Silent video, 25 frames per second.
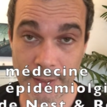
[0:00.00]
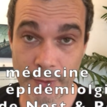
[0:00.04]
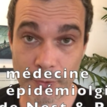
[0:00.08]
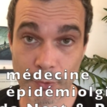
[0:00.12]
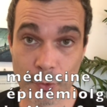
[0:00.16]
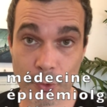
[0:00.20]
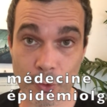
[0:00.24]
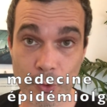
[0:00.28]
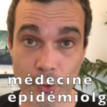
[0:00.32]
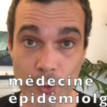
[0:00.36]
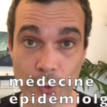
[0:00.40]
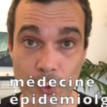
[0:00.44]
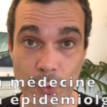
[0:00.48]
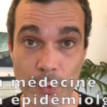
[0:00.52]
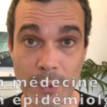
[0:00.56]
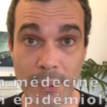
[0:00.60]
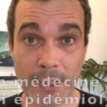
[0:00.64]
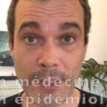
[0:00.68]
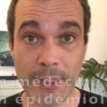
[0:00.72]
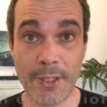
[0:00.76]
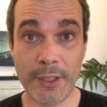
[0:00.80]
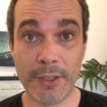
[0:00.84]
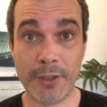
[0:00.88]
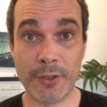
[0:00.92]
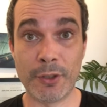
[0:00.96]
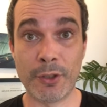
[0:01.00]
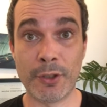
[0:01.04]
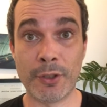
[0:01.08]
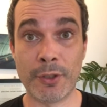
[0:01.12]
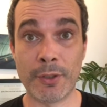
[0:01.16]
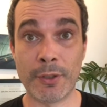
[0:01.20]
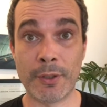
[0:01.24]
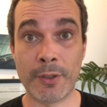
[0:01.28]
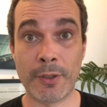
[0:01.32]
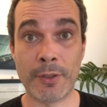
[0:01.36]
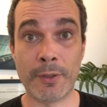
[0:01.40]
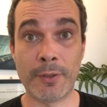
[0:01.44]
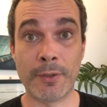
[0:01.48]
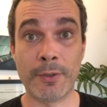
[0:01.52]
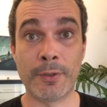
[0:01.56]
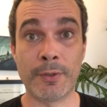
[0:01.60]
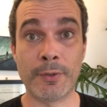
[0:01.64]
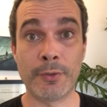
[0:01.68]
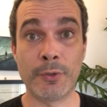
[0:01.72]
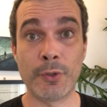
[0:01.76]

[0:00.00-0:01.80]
Et aujourd'hui, euh,